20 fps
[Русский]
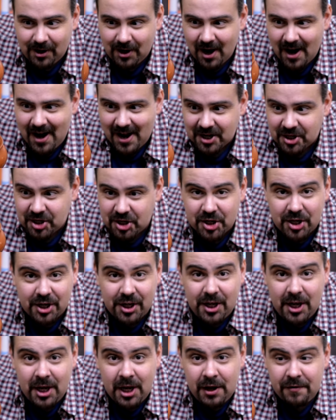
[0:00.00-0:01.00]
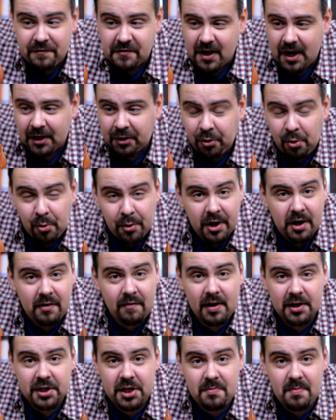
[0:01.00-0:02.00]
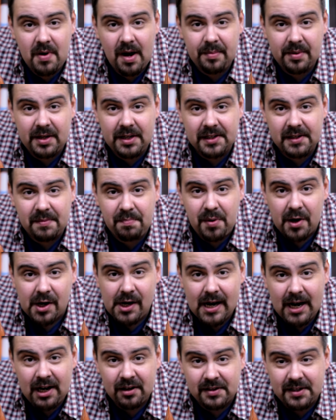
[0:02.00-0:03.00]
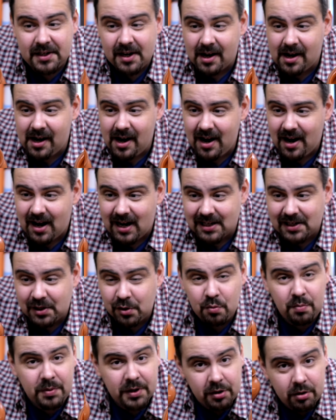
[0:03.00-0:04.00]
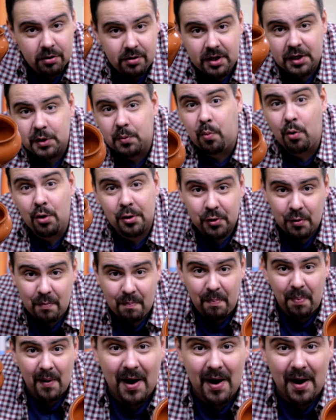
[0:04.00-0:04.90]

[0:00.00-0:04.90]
Горшки, в которых ваши мамки запекают всякое азу, мы сегодня используем